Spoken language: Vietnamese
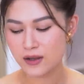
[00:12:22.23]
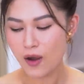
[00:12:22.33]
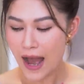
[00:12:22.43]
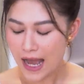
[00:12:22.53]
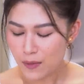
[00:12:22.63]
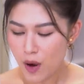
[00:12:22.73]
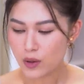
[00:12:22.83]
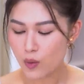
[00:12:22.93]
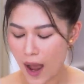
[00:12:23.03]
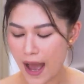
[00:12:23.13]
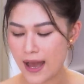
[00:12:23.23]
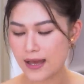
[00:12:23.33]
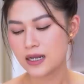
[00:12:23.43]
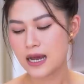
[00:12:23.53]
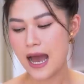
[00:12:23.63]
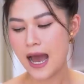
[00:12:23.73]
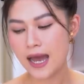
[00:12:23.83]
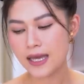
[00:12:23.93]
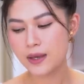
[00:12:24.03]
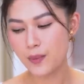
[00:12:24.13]
Có 2 món quà là
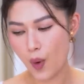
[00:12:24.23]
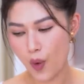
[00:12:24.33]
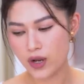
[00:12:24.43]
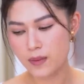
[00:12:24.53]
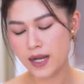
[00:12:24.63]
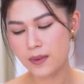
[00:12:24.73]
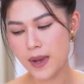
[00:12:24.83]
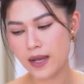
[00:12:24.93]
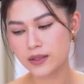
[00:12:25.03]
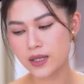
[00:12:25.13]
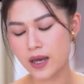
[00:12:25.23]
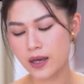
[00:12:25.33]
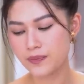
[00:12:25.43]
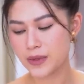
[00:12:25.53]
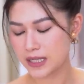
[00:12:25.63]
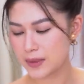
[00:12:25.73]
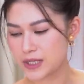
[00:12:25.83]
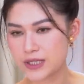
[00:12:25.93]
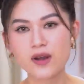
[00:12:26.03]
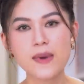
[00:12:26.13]
2 cái bộ để mà các bạn có thể, đây Tâm
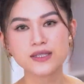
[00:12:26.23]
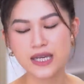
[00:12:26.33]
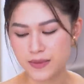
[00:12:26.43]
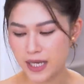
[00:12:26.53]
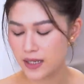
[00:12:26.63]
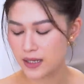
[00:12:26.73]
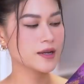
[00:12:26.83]
sẽ cho các bạn xem nha.